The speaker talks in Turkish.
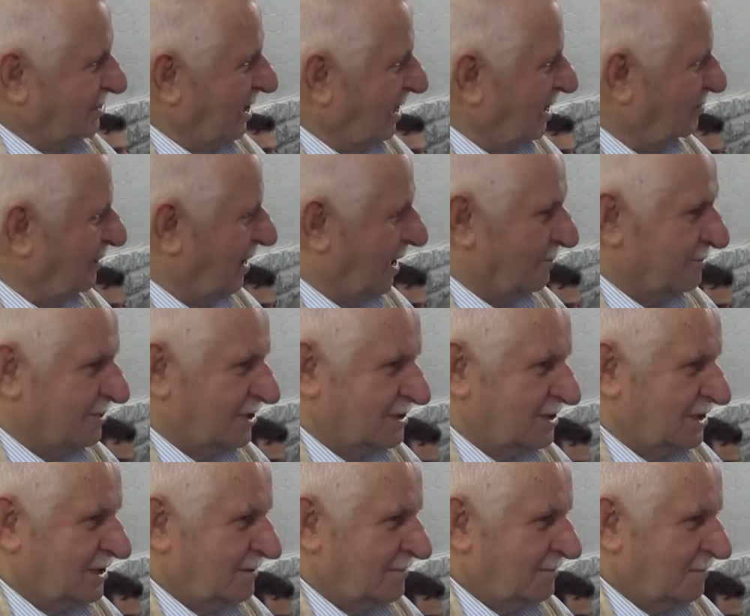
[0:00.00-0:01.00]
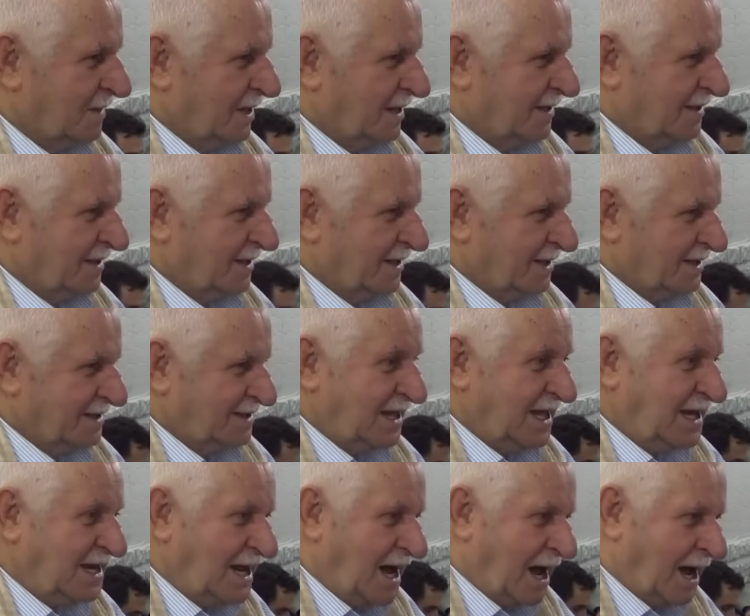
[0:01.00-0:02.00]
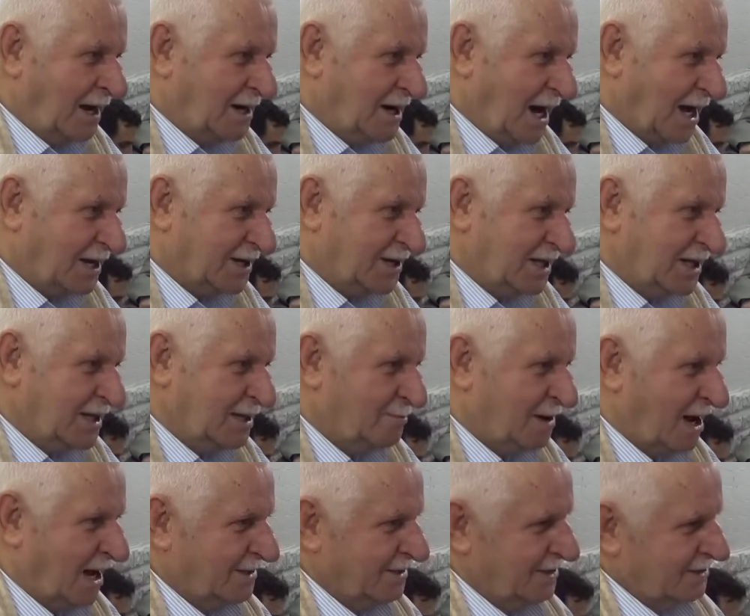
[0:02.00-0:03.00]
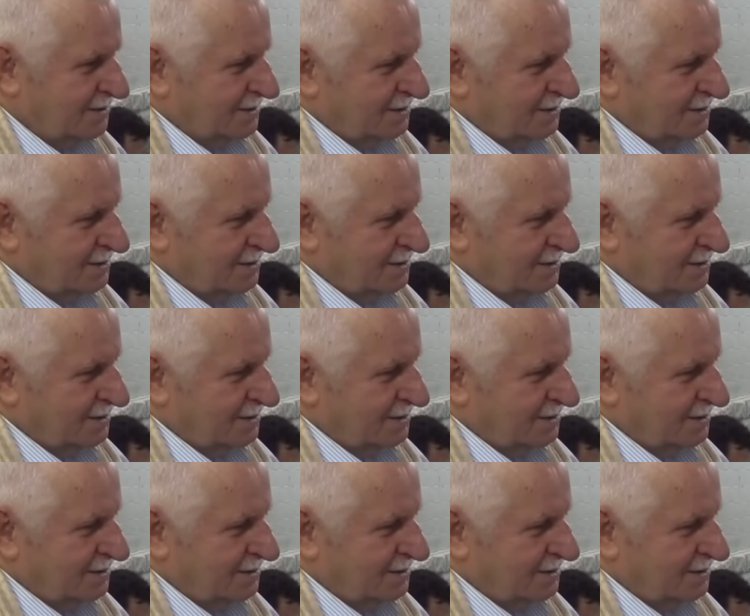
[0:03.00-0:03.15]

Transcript: Ne gibi abi dedi? Dini ahlaki imani.